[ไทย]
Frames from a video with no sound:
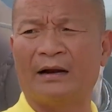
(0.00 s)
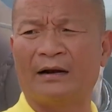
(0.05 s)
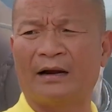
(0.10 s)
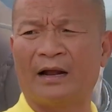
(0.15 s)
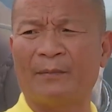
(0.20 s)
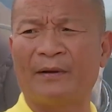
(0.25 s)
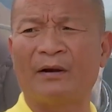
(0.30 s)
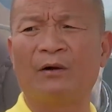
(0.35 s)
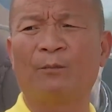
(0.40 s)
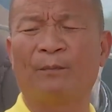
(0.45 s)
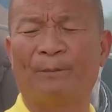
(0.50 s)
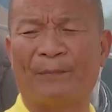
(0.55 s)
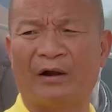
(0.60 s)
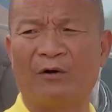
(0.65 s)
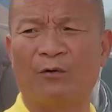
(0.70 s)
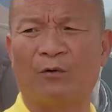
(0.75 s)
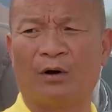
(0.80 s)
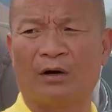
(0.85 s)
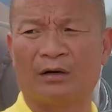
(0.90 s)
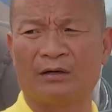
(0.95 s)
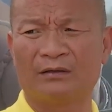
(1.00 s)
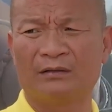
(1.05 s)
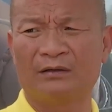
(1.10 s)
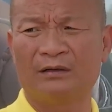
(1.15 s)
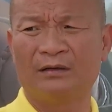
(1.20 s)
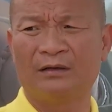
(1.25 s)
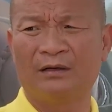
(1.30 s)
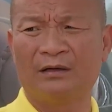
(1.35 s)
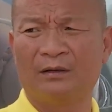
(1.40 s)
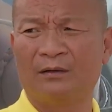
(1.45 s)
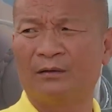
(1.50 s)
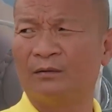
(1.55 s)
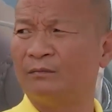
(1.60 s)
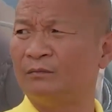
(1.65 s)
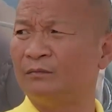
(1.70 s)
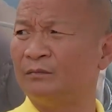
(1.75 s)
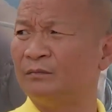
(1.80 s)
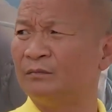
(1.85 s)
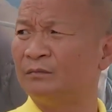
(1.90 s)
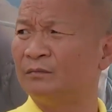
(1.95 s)
น่าเป็นห่วงแต่ต้องอยู่ใน
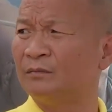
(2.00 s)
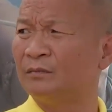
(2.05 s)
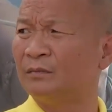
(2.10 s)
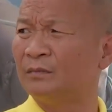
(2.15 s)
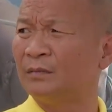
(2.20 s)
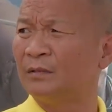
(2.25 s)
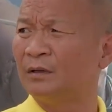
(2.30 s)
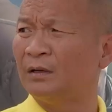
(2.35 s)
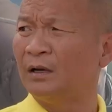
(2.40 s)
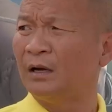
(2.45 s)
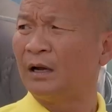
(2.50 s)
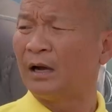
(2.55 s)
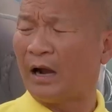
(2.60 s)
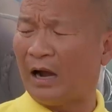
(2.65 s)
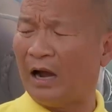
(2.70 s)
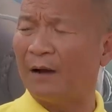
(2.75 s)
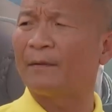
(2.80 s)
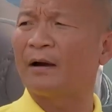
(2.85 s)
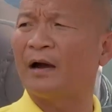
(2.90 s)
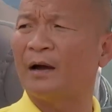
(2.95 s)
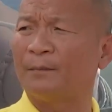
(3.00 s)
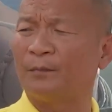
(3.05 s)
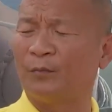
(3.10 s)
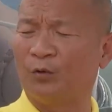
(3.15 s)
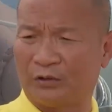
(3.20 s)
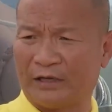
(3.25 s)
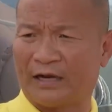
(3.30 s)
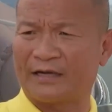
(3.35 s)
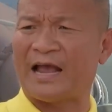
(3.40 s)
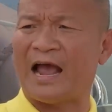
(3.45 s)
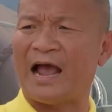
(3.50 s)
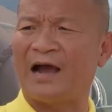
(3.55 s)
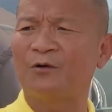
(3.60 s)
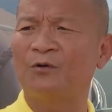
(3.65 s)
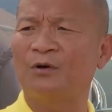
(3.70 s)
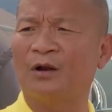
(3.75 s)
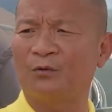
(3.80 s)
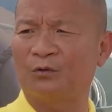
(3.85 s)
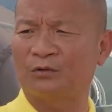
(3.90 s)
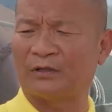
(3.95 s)
ความดูแลของหมอไปตลอดครับดูจากยาก็
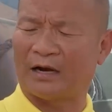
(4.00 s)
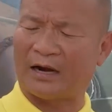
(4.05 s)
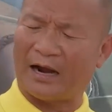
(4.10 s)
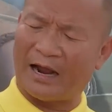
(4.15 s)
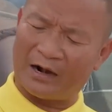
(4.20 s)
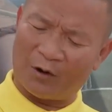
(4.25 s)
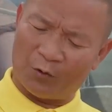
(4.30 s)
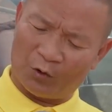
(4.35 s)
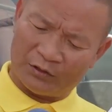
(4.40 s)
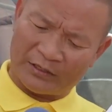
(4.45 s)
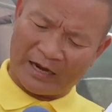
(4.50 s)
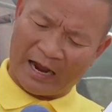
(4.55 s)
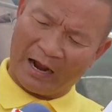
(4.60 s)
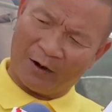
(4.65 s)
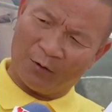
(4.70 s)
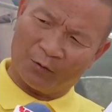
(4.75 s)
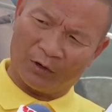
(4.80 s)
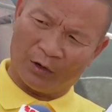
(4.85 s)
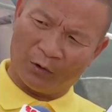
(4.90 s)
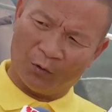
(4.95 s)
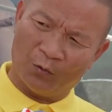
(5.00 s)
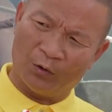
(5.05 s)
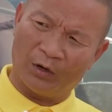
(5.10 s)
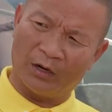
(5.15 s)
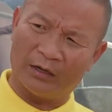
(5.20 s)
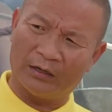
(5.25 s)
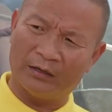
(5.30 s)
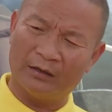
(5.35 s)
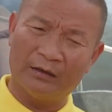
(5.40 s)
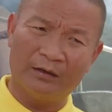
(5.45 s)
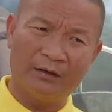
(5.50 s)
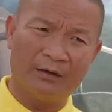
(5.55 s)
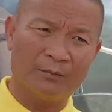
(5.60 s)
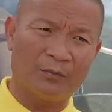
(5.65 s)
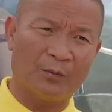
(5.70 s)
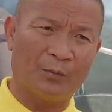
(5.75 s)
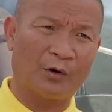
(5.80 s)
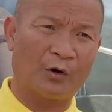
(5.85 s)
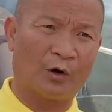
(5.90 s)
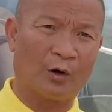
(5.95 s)
รู้แล้วดูจากการลดยาลงเนี่ยรู้เลยเพ
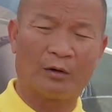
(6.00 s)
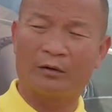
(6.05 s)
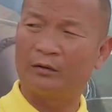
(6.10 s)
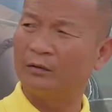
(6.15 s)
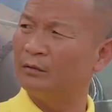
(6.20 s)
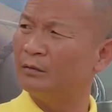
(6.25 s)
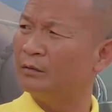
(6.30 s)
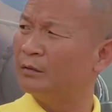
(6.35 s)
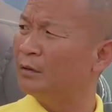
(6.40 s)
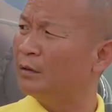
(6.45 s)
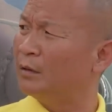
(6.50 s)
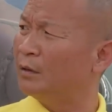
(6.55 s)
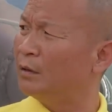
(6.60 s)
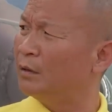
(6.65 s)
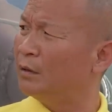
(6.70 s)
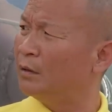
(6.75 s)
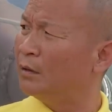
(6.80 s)
ราะเมื่อก่อนกี่เดือนครับ